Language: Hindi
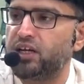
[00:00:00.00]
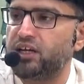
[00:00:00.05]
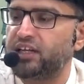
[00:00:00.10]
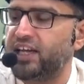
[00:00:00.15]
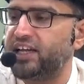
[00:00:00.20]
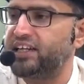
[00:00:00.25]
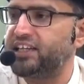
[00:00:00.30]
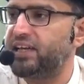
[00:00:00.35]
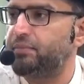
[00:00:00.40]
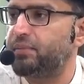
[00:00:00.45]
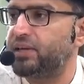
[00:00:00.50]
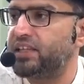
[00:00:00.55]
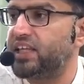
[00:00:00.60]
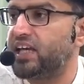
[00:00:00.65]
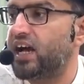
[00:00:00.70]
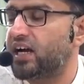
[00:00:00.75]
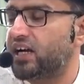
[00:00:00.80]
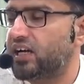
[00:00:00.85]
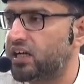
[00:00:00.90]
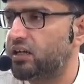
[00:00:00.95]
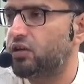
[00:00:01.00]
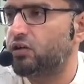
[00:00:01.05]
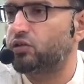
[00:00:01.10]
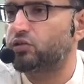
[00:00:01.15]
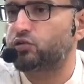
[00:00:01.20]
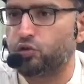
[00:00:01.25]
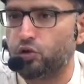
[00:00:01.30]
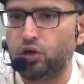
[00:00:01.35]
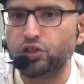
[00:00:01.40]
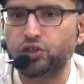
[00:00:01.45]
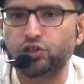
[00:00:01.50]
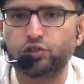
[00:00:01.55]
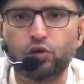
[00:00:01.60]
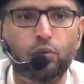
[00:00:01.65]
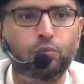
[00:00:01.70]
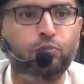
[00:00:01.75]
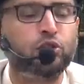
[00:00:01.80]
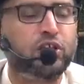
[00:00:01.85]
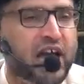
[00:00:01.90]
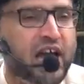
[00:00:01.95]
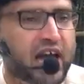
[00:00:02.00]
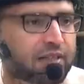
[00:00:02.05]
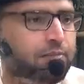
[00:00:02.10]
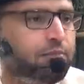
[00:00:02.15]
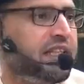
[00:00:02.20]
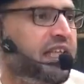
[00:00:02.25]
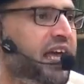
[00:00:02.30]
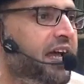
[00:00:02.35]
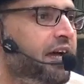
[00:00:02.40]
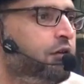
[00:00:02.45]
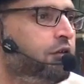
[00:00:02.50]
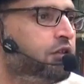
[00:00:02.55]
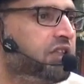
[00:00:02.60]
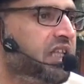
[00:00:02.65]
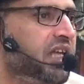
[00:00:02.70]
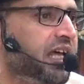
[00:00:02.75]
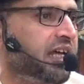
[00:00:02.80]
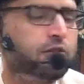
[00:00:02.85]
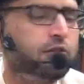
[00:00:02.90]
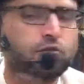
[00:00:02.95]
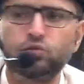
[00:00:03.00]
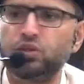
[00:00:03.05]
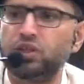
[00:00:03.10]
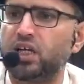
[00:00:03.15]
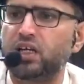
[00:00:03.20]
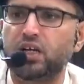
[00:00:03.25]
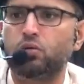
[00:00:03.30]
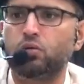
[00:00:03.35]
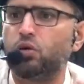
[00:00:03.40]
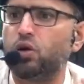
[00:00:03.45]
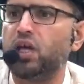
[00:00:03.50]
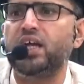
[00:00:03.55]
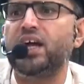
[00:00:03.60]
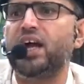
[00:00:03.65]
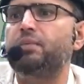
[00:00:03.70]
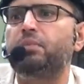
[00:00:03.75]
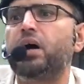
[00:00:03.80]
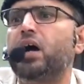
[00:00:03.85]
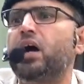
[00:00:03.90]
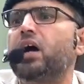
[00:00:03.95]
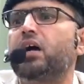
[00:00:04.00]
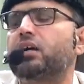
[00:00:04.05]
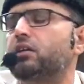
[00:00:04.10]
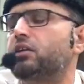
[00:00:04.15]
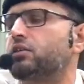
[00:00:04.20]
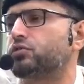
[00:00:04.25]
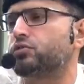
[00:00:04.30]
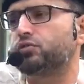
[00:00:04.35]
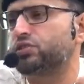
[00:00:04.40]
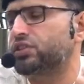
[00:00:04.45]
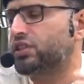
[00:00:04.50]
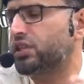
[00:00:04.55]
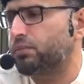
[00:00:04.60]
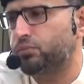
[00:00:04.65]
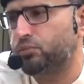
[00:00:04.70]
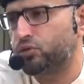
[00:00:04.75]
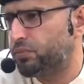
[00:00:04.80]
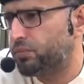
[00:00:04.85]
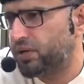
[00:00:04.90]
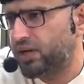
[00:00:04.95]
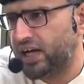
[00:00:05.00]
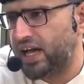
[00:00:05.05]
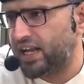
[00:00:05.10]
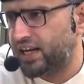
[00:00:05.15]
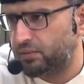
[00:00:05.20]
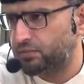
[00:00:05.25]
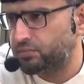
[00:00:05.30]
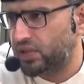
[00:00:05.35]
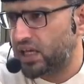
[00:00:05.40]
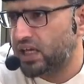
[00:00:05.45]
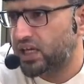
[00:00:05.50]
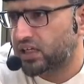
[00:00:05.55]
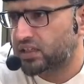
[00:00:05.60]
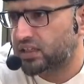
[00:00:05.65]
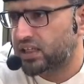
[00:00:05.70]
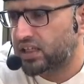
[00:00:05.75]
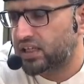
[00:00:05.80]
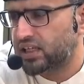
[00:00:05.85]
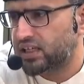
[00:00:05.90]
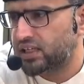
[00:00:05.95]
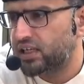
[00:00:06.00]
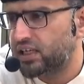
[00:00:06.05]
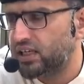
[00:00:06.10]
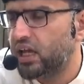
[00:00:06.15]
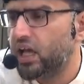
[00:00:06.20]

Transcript: के लिए मैंने अकल और सोच को बुनियाद बनाया होता है कि दुनिया का कोई काम अकल और सोच के बगैर हम नहीं करते हैं